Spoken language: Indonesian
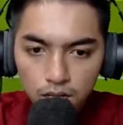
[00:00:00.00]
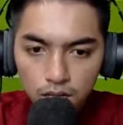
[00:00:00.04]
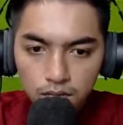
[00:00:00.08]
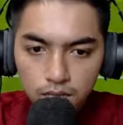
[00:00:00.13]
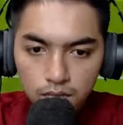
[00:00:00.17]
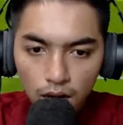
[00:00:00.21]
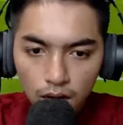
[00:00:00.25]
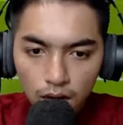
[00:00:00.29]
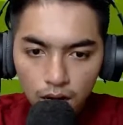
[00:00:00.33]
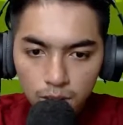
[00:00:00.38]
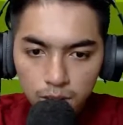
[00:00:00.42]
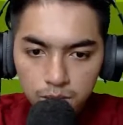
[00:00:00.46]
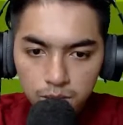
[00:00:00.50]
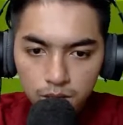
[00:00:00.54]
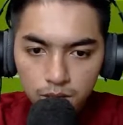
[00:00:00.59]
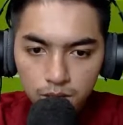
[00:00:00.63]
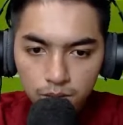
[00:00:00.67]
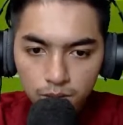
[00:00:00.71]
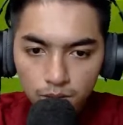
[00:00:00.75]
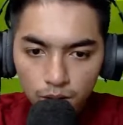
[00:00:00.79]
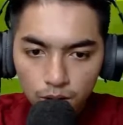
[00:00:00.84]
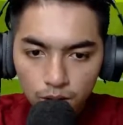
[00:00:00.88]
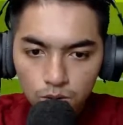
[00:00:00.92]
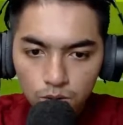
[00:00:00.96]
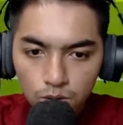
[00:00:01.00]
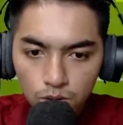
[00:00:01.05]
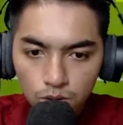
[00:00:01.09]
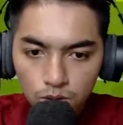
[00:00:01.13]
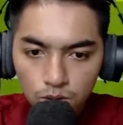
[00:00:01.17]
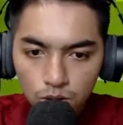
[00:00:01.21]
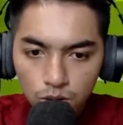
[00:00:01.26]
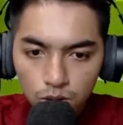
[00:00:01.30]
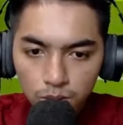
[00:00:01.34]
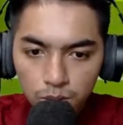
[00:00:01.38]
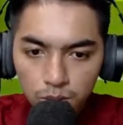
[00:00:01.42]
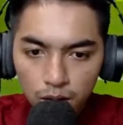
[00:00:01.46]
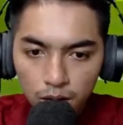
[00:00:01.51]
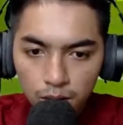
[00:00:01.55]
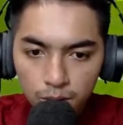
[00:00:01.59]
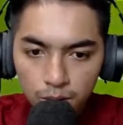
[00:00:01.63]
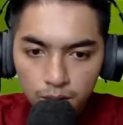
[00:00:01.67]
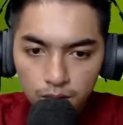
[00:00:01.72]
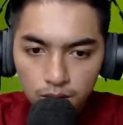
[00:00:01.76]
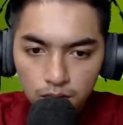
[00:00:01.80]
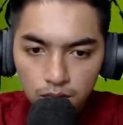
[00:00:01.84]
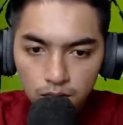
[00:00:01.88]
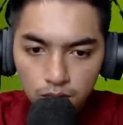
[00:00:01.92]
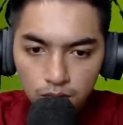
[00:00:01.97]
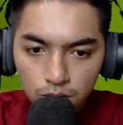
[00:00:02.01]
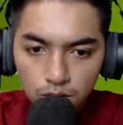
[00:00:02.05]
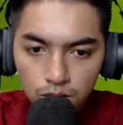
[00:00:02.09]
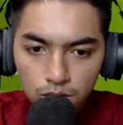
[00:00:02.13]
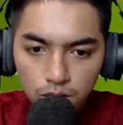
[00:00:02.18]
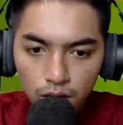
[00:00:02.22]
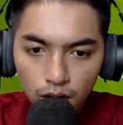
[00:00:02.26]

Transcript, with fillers: Sang kapten. Aduh, kok malah berhenti aku?